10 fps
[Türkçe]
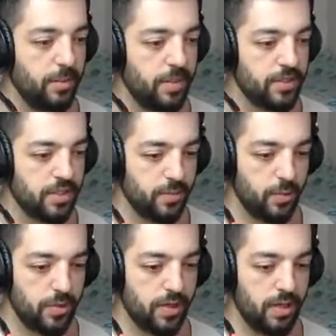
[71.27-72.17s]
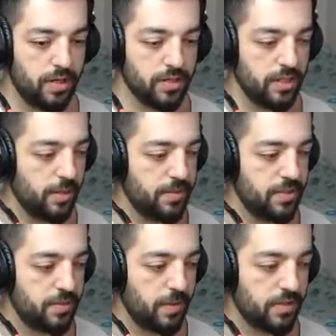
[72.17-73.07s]
zaman başladı böyle ya? Arkadaşlar bir
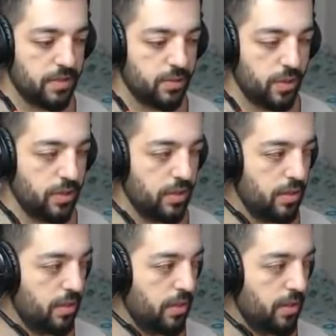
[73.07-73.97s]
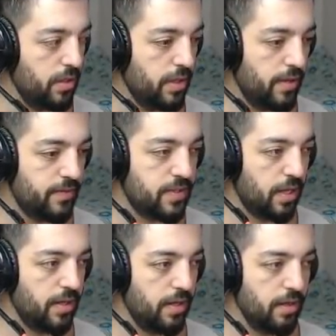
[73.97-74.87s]
sis başladı şu an.
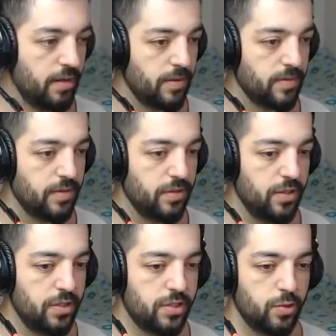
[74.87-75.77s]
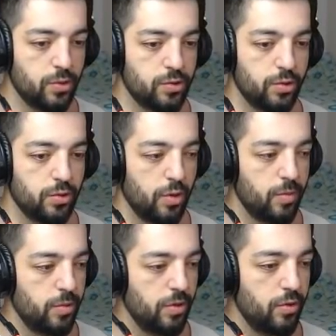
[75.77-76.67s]
Efsane. Hiç göz gözü
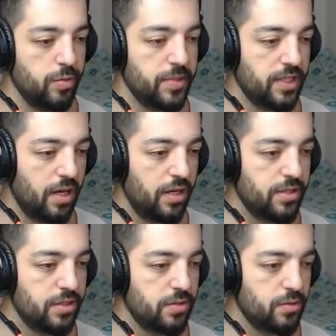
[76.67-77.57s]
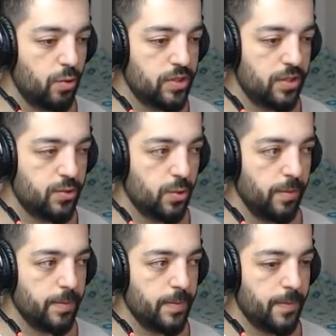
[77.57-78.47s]
görmüyor. Önümdeki ağacı zor
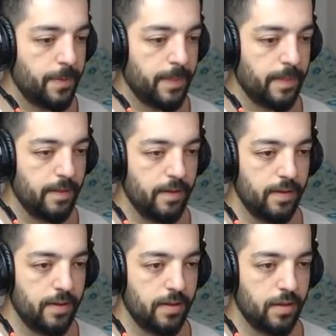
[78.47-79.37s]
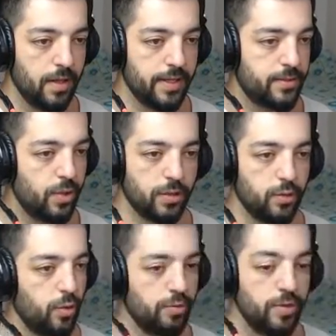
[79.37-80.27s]
seçiyorum. Evet şu an
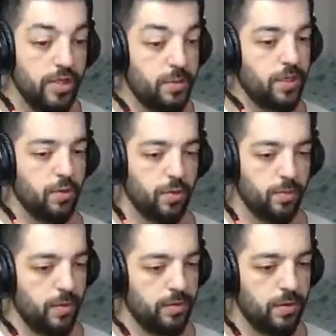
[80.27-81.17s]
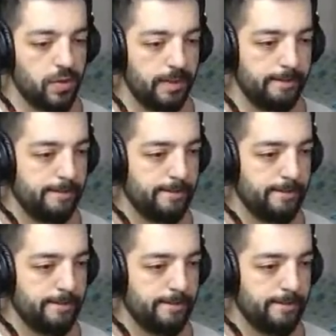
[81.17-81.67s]
görünmüyor. Hiçbir şey görünmüyor. Yok.